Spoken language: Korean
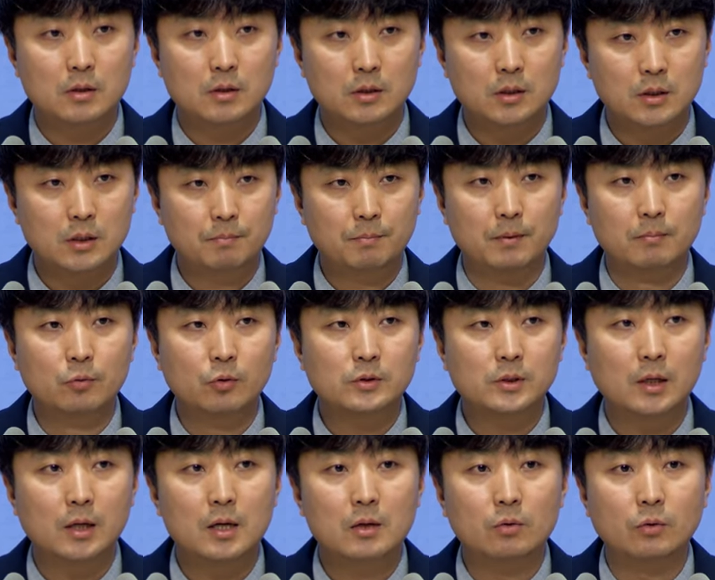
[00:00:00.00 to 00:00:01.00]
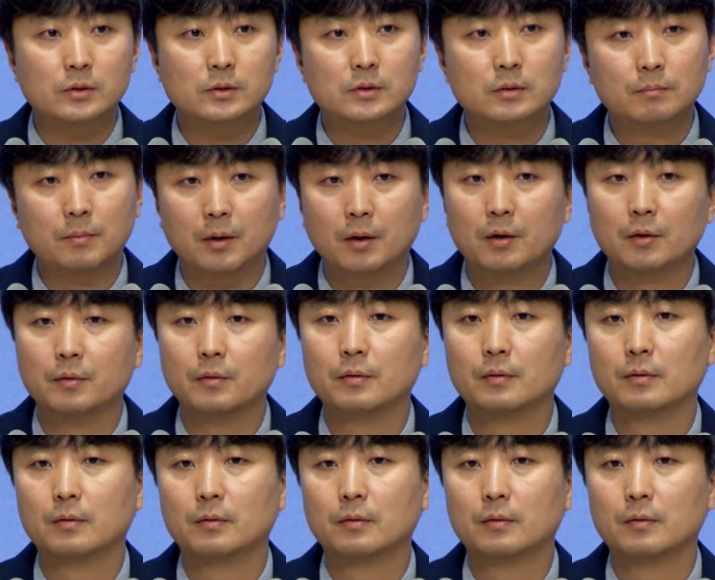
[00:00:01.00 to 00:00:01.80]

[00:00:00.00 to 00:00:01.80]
깊이 묵상하고 있으면